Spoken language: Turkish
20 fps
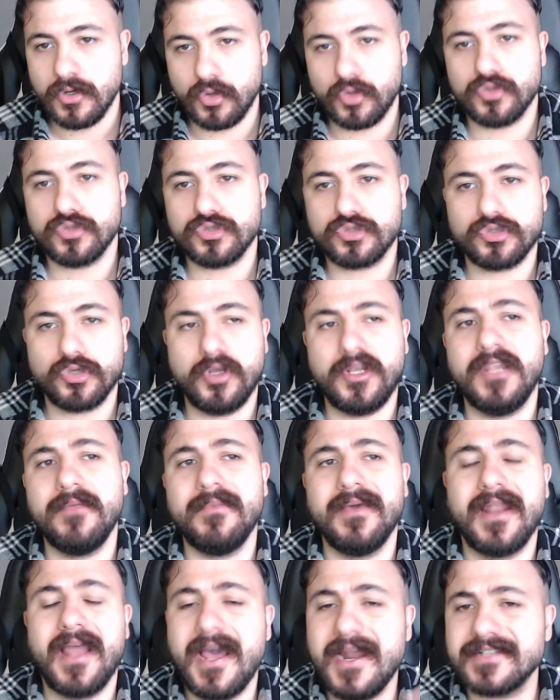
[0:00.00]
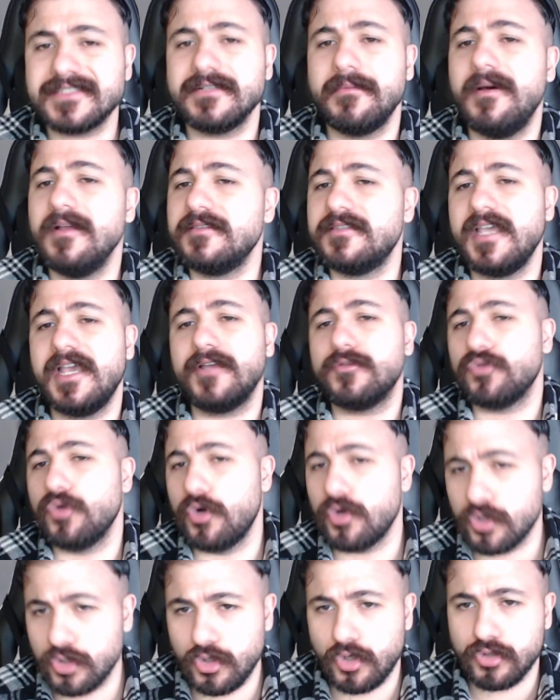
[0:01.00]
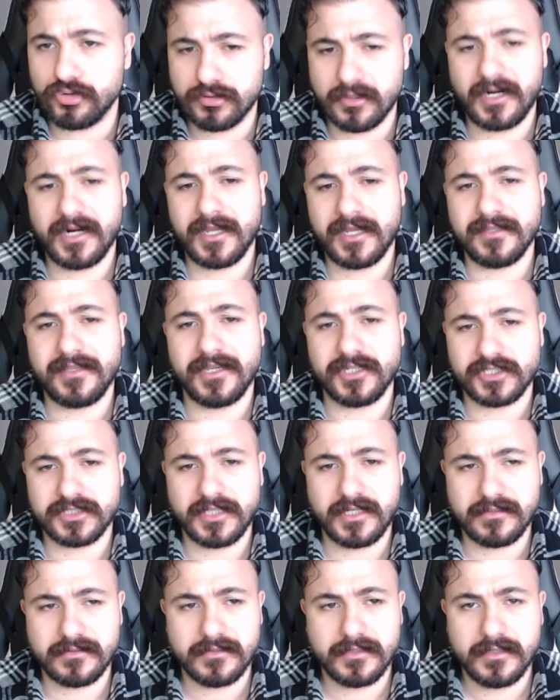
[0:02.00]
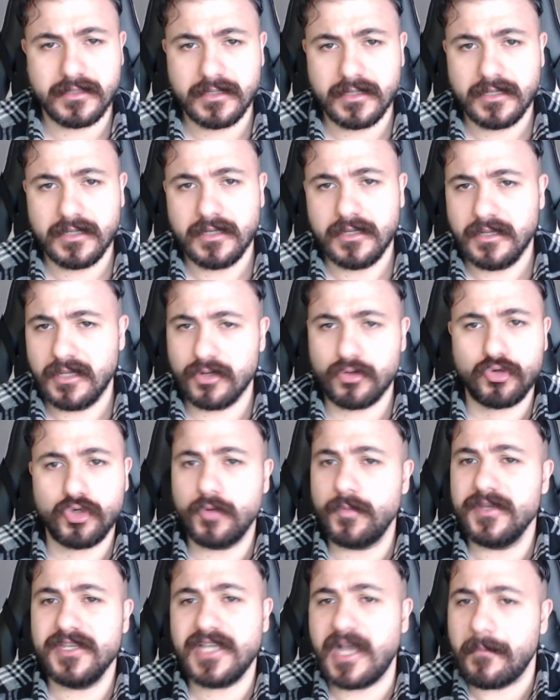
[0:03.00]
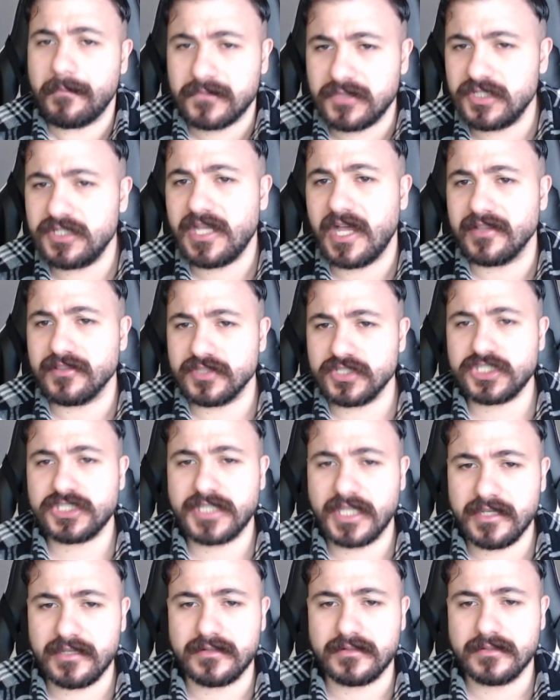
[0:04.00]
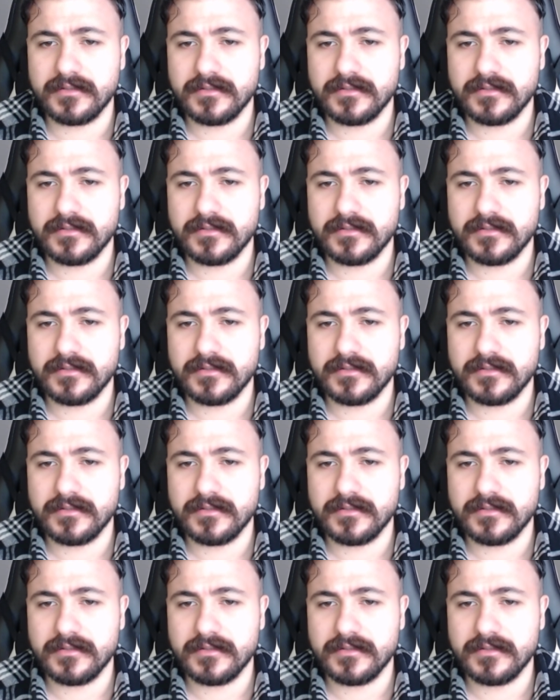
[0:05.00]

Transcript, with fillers: Onu söyleyeyim yani her zaman tek doğru yoktur arkadaşlar. Ya kulübün yaptığı yanlış değil.